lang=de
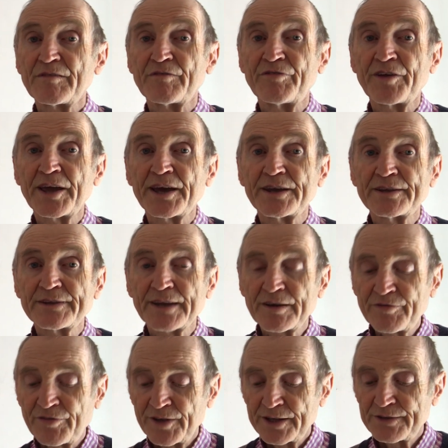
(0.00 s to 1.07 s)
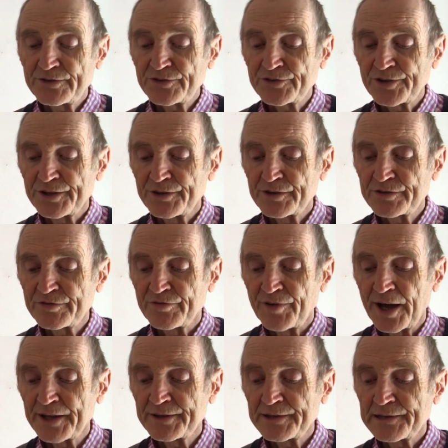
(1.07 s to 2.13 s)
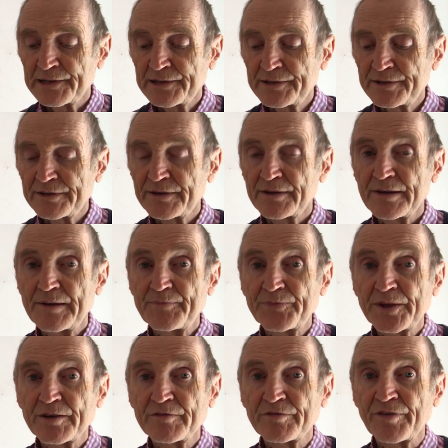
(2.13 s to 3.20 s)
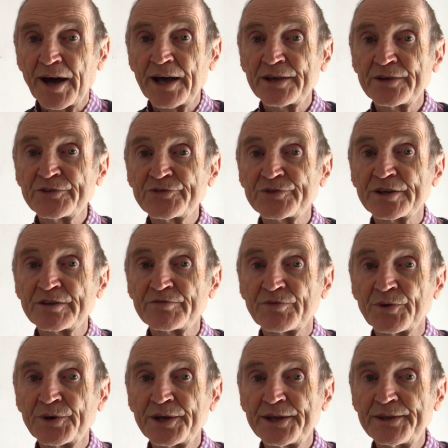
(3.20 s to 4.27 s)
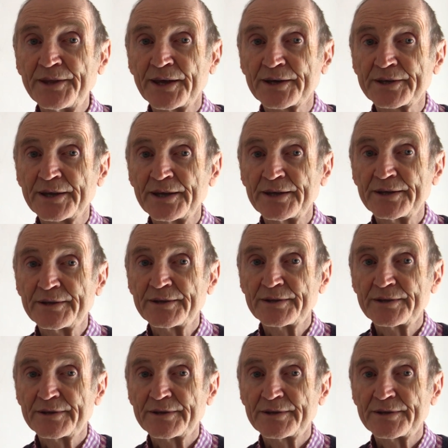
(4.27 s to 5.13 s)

Wer in der Finsternis wandelt, weiß nicht, wohin er geht.